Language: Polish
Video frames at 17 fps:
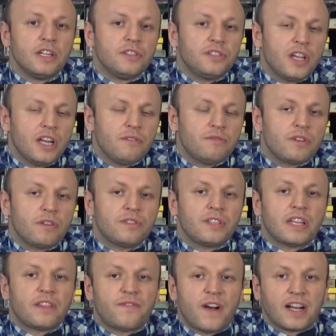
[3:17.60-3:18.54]
Dzielił się on
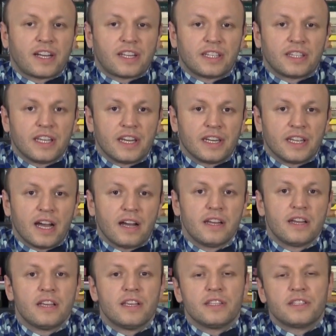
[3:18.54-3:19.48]
na dwa kryteria.
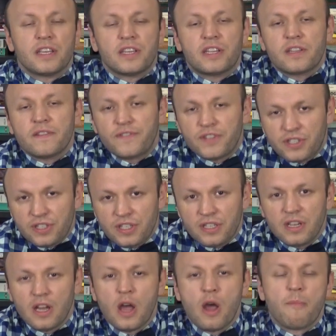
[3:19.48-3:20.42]
Ze
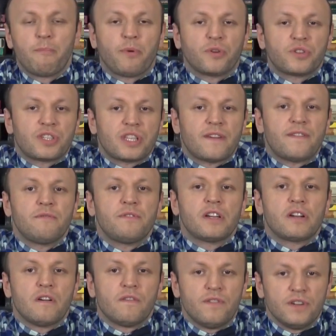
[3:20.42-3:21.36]
wsi podstawę
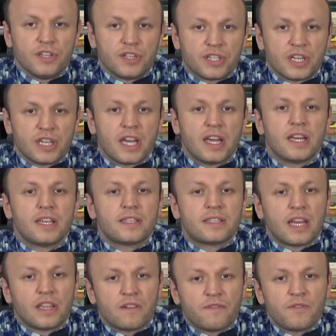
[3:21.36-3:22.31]
jego wyliczenia
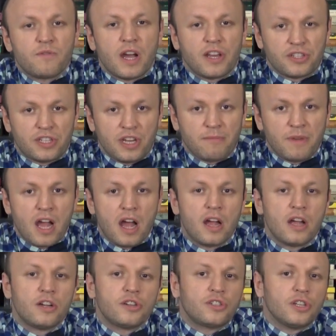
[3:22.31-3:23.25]
stanowiła ziemia,
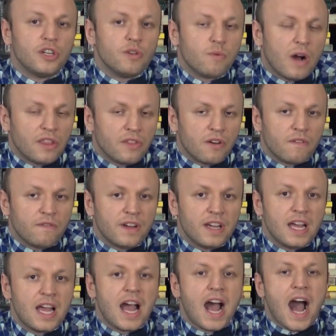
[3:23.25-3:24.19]
czyli
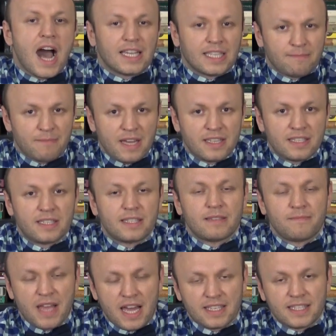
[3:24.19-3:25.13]
łanowe, a z,
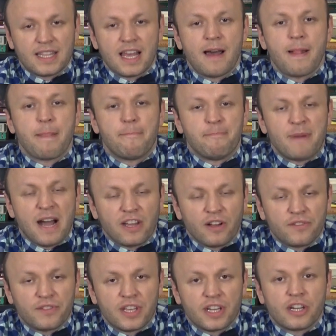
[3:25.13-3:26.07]
z miasta
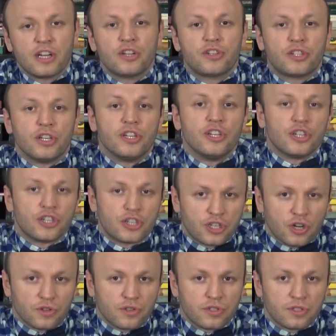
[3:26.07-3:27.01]
majątek, czyli
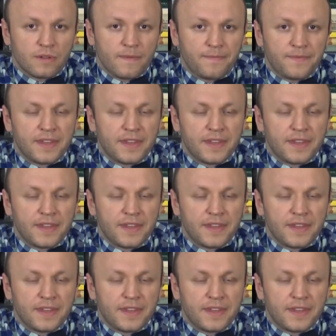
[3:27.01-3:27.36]
szos.